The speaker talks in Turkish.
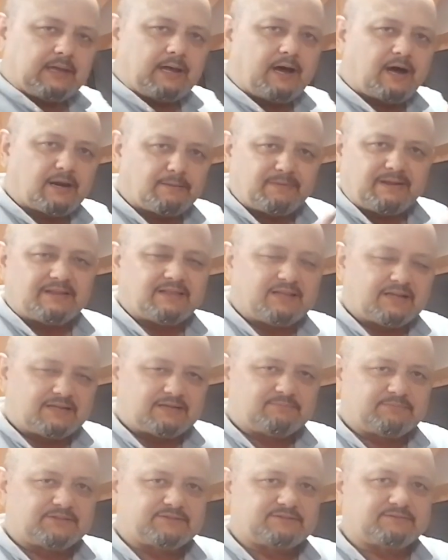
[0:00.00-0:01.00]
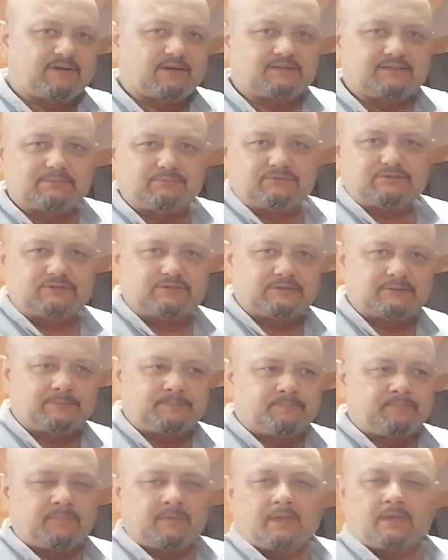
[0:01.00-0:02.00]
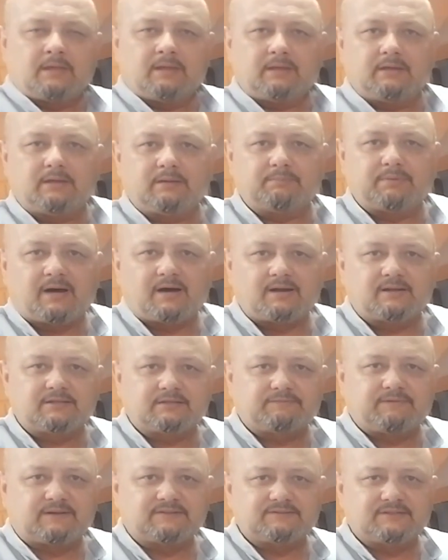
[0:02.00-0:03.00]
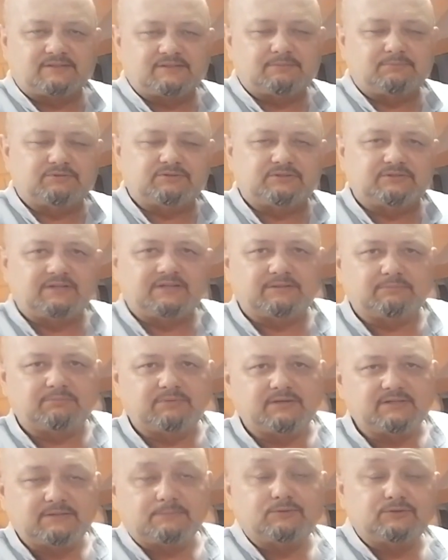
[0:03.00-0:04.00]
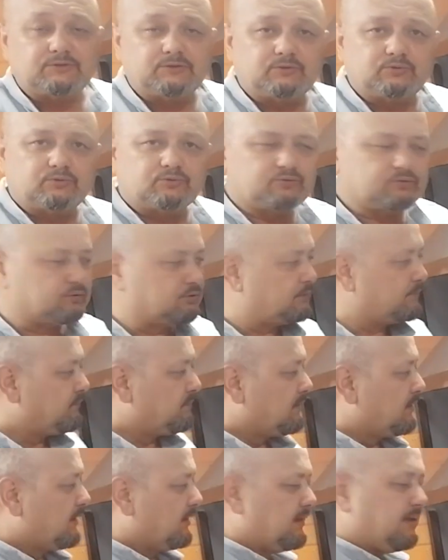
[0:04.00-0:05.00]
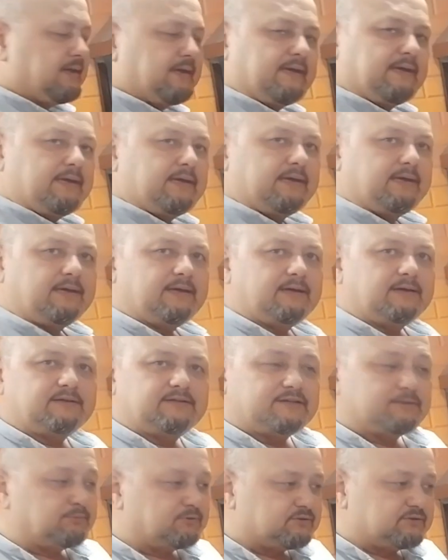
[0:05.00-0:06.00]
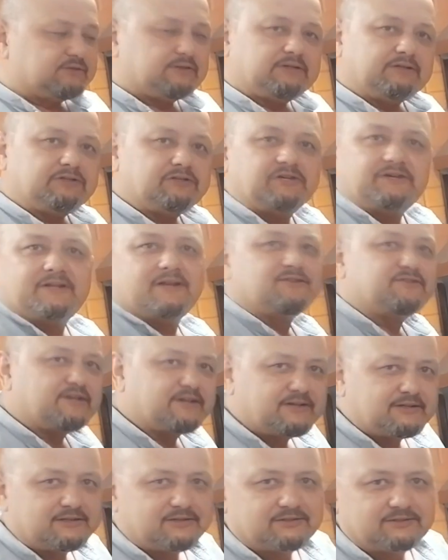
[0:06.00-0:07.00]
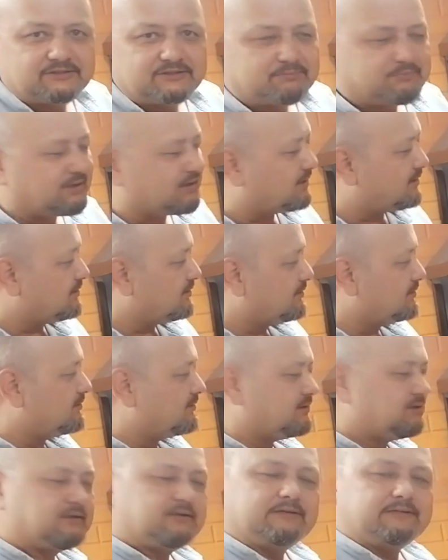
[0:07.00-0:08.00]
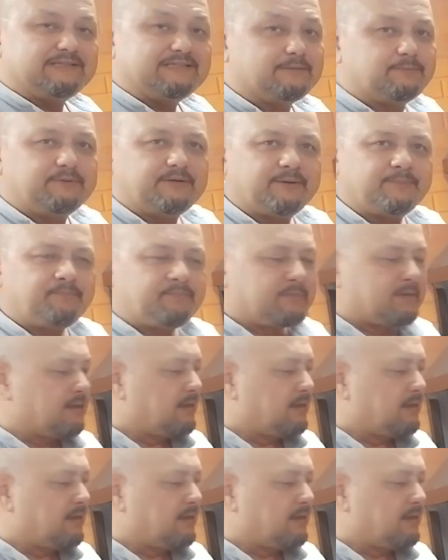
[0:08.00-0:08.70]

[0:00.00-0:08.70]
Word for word: harmanlanması var. Kimisinin e, baharatı fazla, kimisinin ekmeği, kimisinin tuzu, e, kimisi iki kere çekilir kıyma e, gibi.